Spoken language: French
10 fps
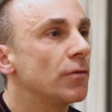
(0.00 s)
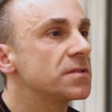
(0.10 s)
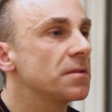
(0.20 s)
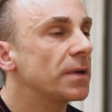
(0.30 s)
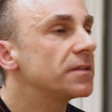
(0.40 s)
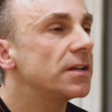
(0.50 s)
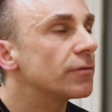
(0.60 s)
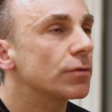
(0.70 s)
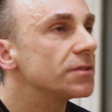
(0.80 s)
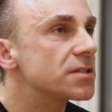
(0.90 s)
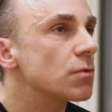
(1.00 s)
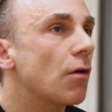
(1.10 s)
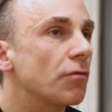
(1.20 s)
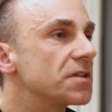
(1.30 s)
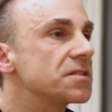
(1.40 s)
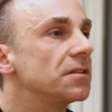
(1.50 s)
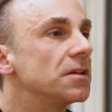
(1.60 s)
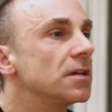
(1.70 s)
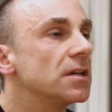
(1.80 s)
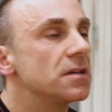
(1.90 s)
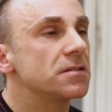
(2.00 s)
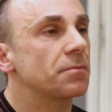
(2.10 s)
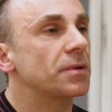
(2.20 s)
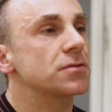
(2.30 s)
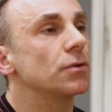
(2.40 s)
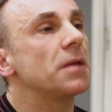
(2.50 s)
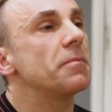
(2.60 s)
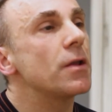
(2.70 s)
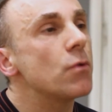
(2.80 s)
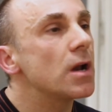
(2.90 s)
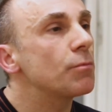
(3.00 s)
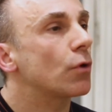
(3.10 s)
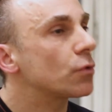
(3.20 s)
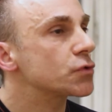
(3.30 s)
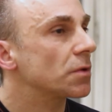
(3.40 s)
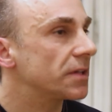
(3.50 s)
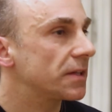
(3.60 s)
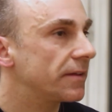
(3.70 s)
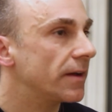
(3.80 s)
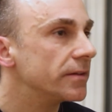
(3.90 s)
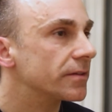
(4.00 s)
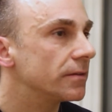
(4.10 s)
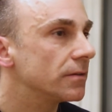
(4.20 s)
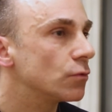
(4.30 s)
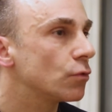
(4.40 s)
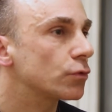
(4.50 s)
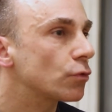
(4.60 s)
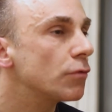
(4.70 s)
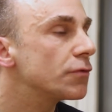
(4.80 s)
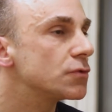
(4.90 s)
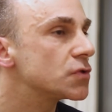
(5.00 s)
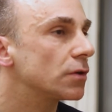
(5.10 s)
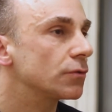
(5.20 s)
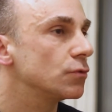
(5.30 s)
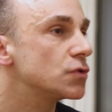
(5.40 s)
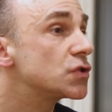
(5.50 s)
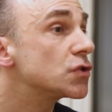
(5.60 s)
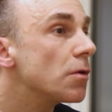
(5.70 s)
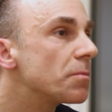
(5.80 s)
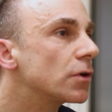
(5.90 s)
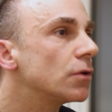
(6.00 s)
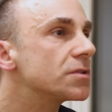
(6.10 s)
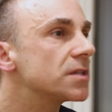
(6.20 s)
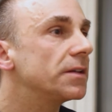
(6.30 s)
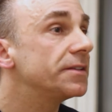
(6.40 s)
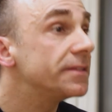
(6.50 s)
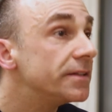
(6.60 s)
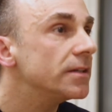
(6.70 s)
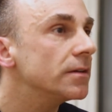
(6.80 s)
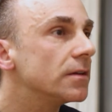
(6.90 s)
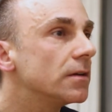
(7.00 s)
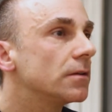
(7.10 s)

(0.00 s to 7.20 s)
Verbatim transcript: C'est pas des livres d'histoire en vrai, c'est presque des manuels pour construire des théâtres où on trouve une, somme colossale d'idées,